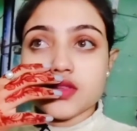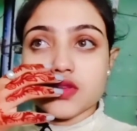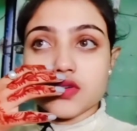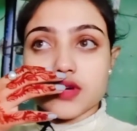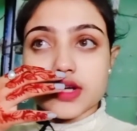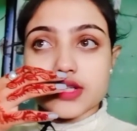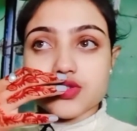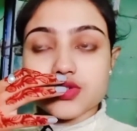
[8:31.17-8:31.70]
তো
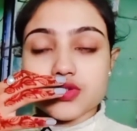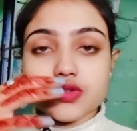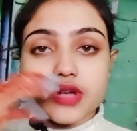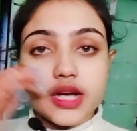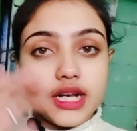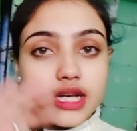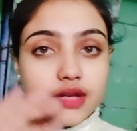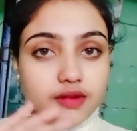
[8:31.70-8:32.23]
এর জন্য
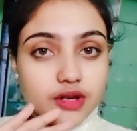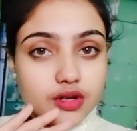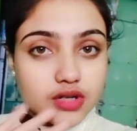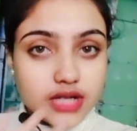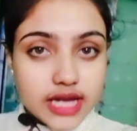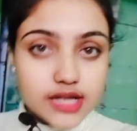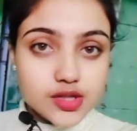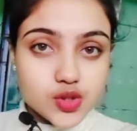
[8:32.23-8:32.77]
এখানে
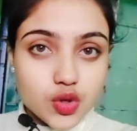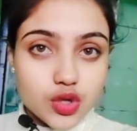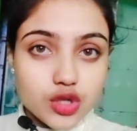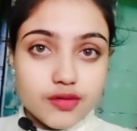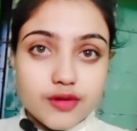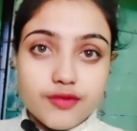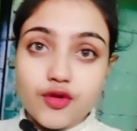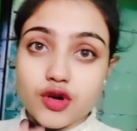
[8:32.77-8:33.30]
ভিডিওটা এন্ড করে
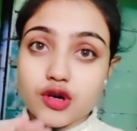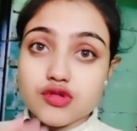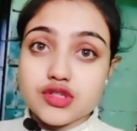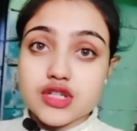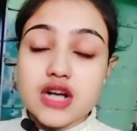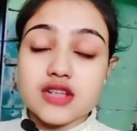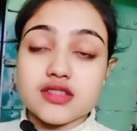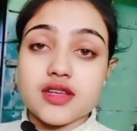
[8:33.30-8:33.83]
দেবো ফোনেও
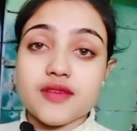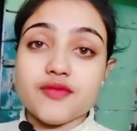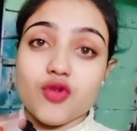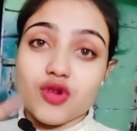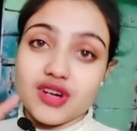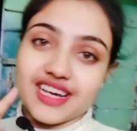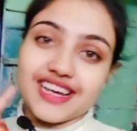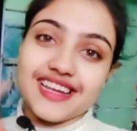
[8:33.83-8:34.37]
চার্জ নেই
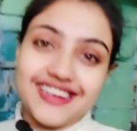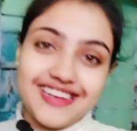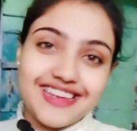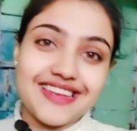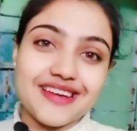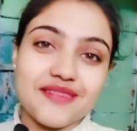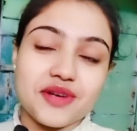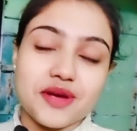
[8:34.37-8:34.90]
কি
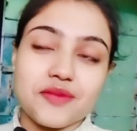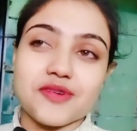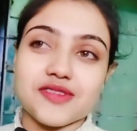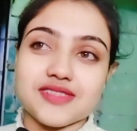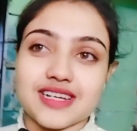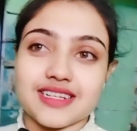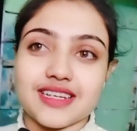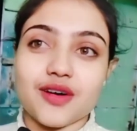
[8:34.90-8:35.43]
নিয়েই আমাকে
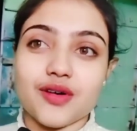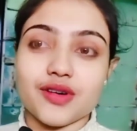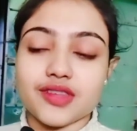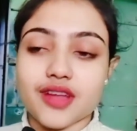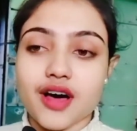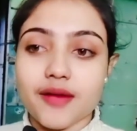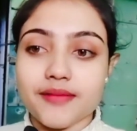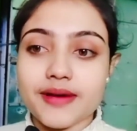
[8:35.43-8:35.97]
প্রজেক্টটা করতে
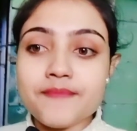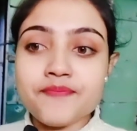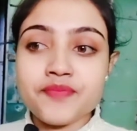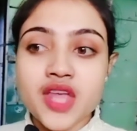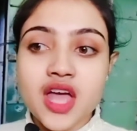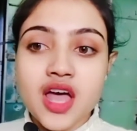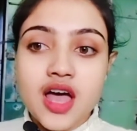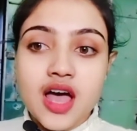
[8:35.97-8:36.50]
হবে
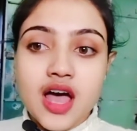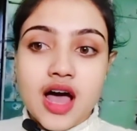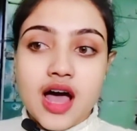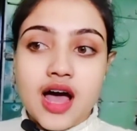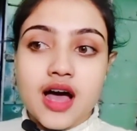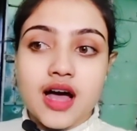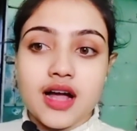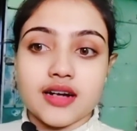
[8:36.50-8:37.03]

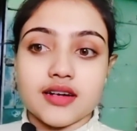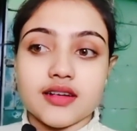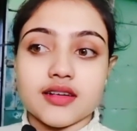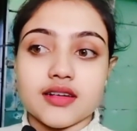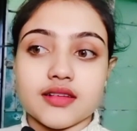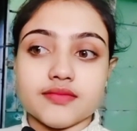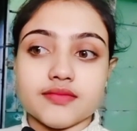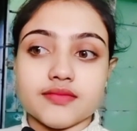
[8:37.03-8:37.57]
আর
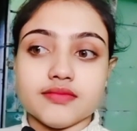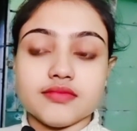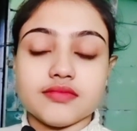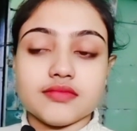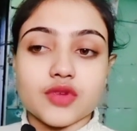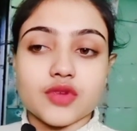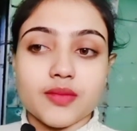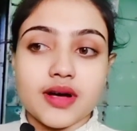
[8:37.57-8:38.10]

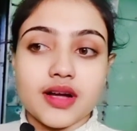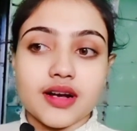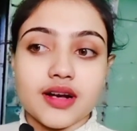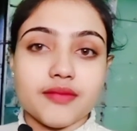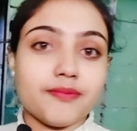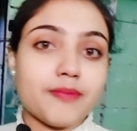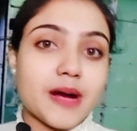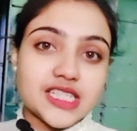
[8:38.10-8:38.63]
তোমার
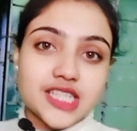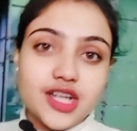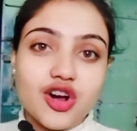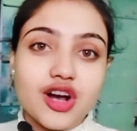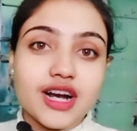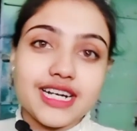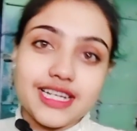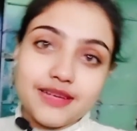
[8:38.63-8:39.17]
পাশের
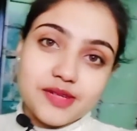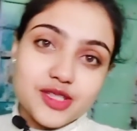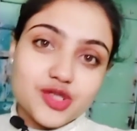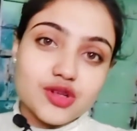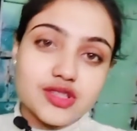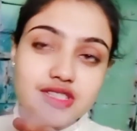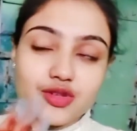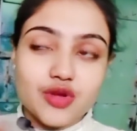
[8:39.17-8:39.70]
ঘরে টিভি
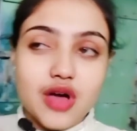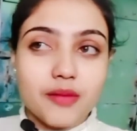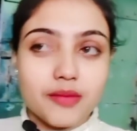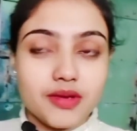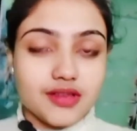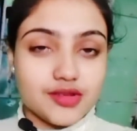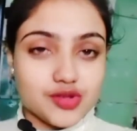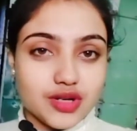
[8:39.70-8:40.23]
চলছে তো আমি
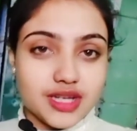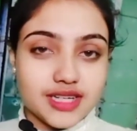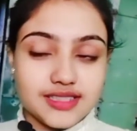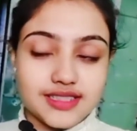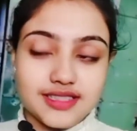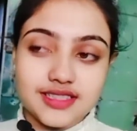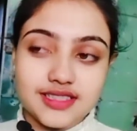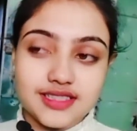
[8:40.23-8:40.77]
চলে
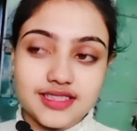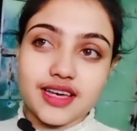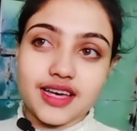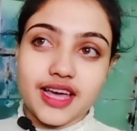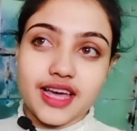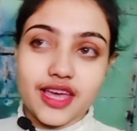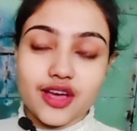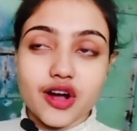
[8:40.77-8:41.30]
এসেছি
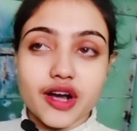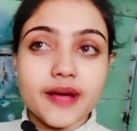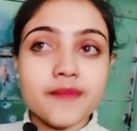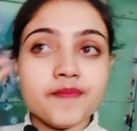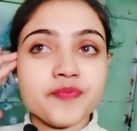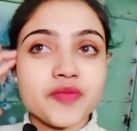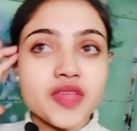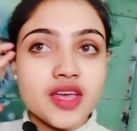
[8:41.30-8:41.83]
এই ঘরে
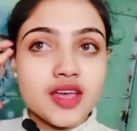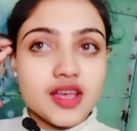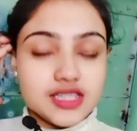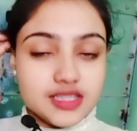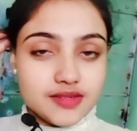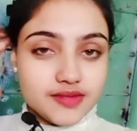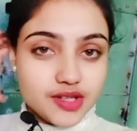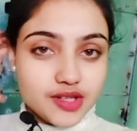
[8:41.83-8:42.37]

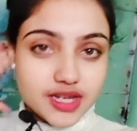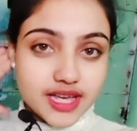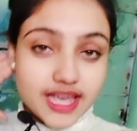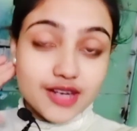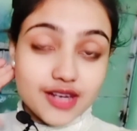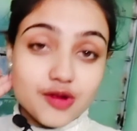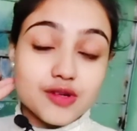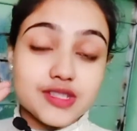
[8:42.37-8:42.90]
এসে ভিডিওটাকে
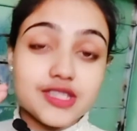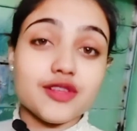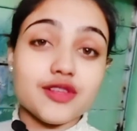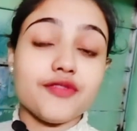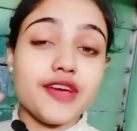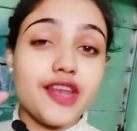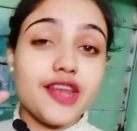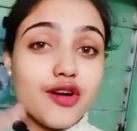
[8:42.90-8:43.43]
এন্ড করছি তো
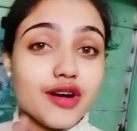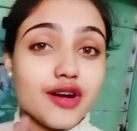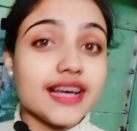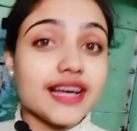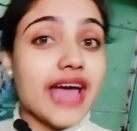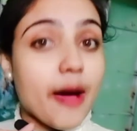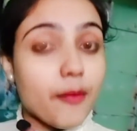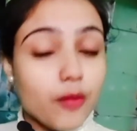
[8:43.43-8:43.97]
ভিডিওটা
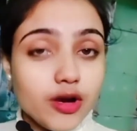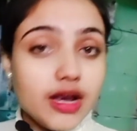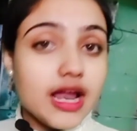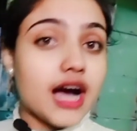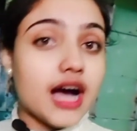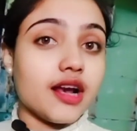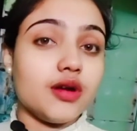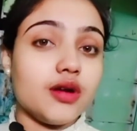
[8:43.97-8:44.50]
কেমন
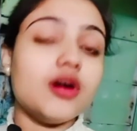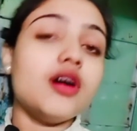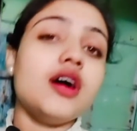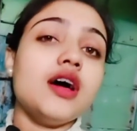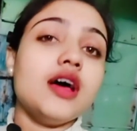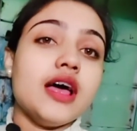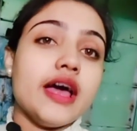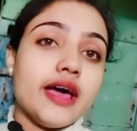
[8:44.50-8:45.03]
লাগলো
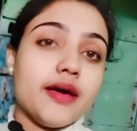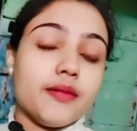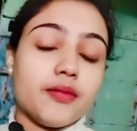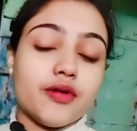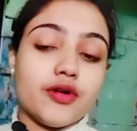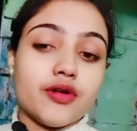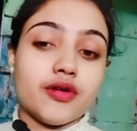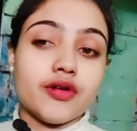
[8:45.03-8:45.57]

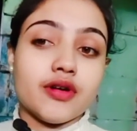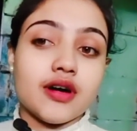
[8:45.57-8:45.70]
এবং